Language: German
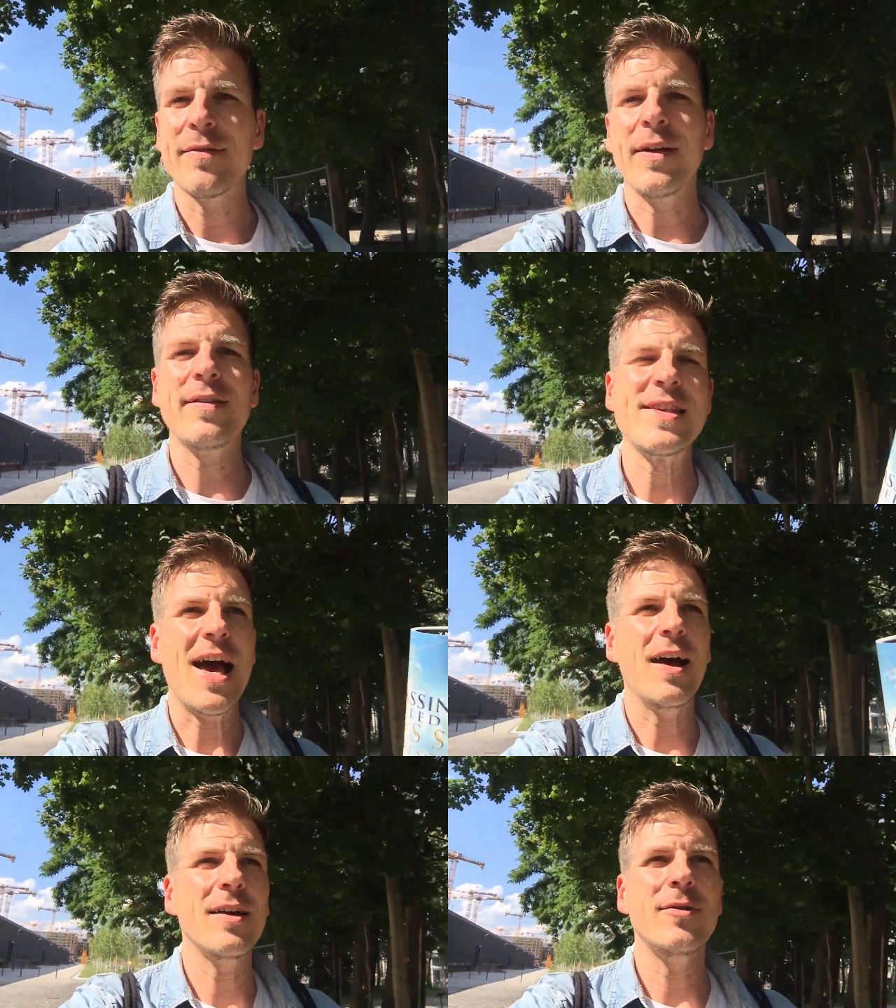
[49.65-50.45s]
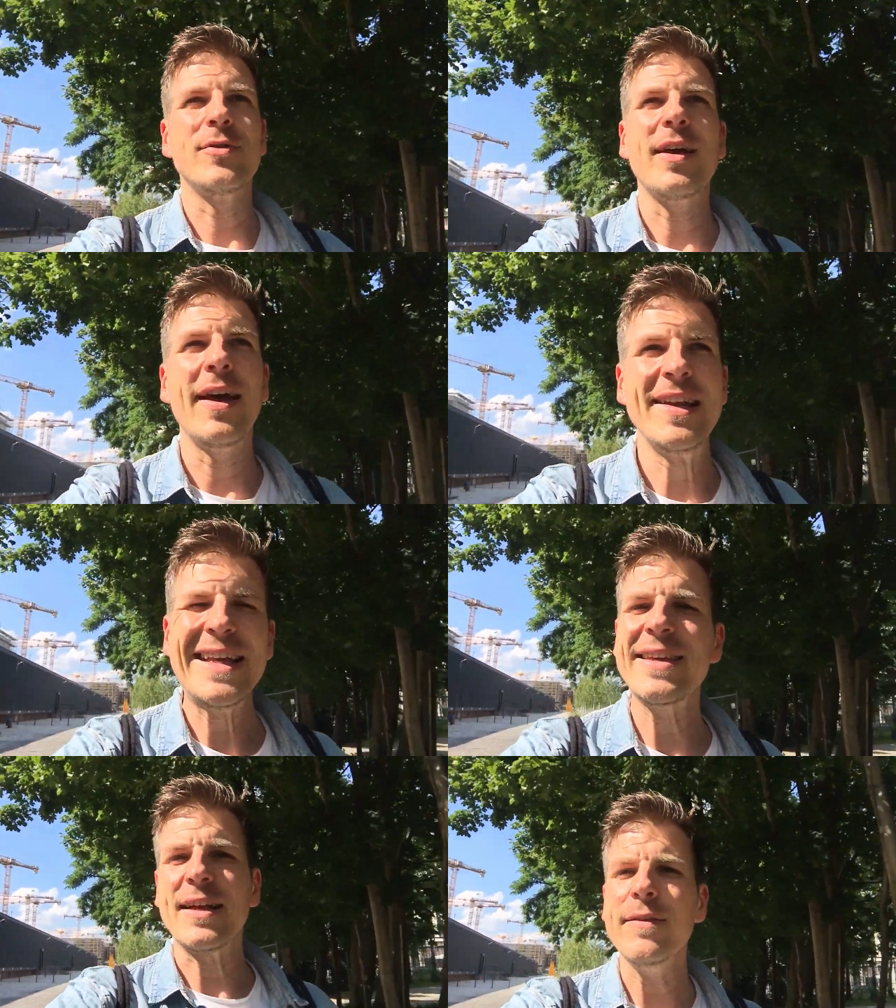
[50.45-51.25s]
20 Jahre und da
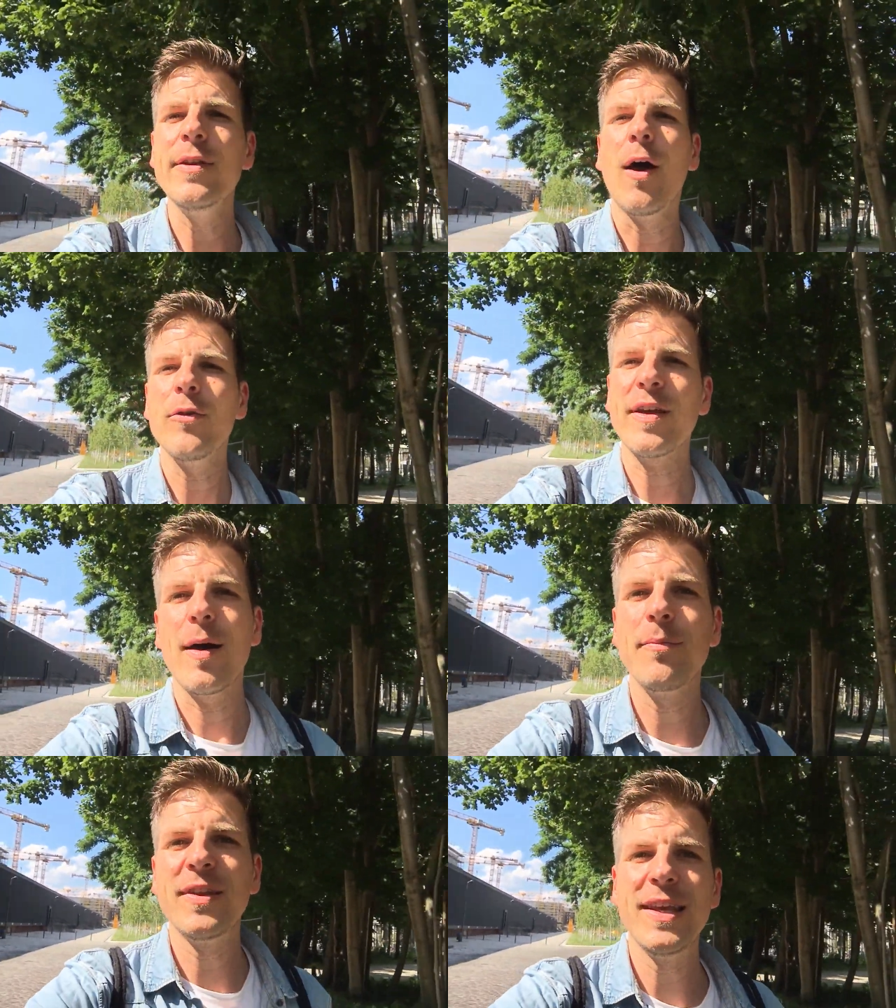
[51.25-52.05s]
entdecke ich ganz viele Ausgaben,